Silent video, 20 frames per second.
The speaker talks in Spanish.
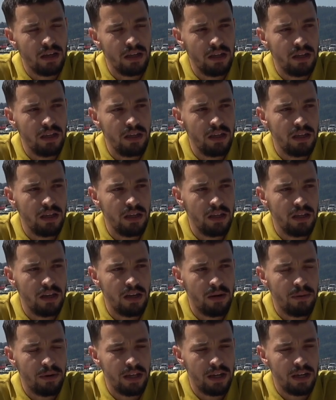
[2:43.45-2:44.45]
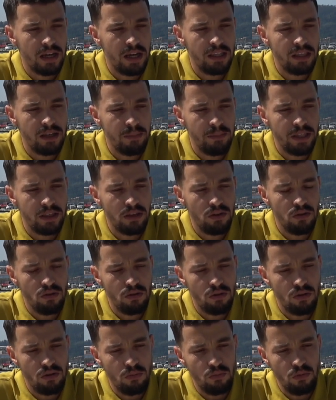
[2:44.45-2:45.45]
y la verdad es que ahí también
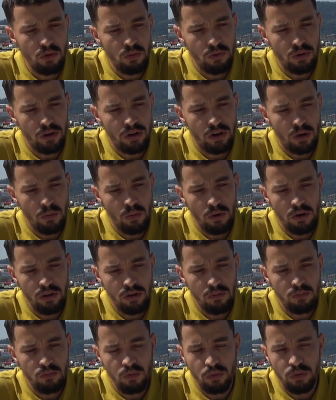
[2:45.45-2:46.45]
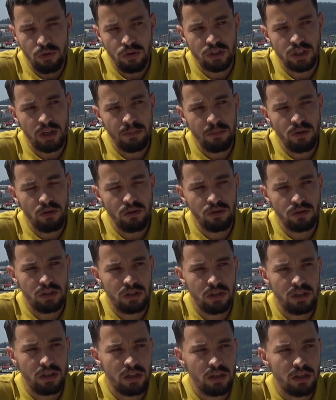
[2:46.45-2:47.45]
tengo muy buenos recuerdos, muy buenos amigos,
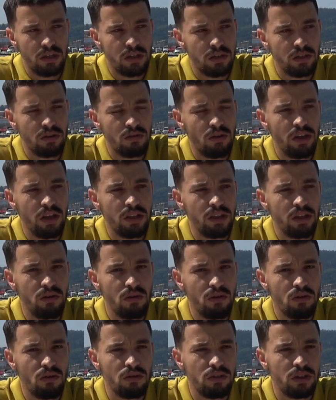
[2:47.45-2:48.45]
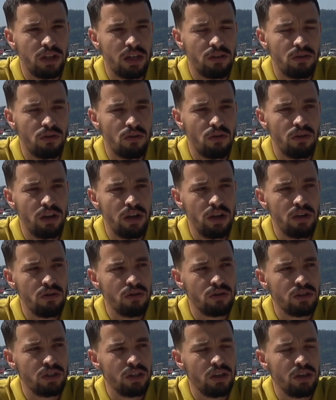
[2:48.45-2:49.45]
eh, todavía tengo contactos con
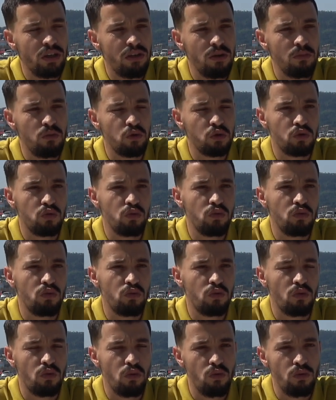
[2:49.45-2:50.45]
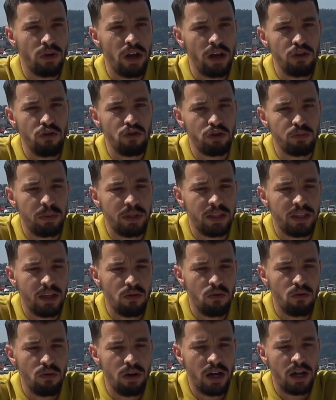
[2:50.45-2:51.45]
ellos y hicimos un, año
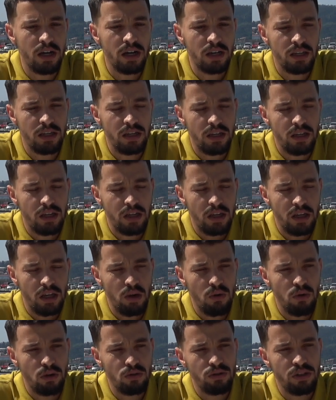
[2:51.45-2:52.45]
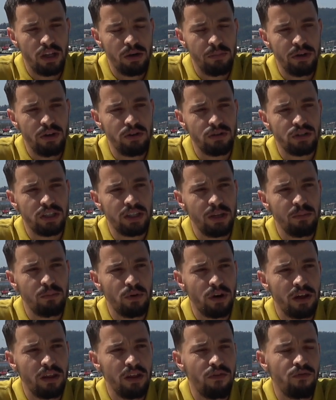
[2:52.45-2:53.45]
espectacular y cuando terminó esa
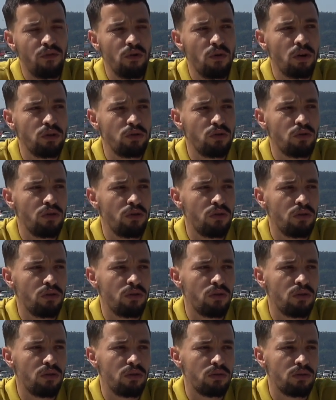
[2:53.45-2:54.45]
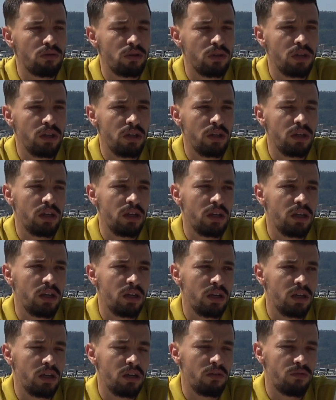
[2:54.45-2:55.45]
temporada fue cuando
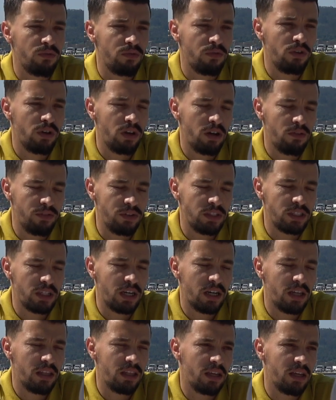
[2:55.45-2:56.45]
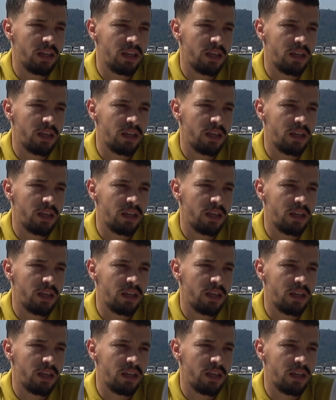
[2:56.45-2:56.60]
fui el fichaje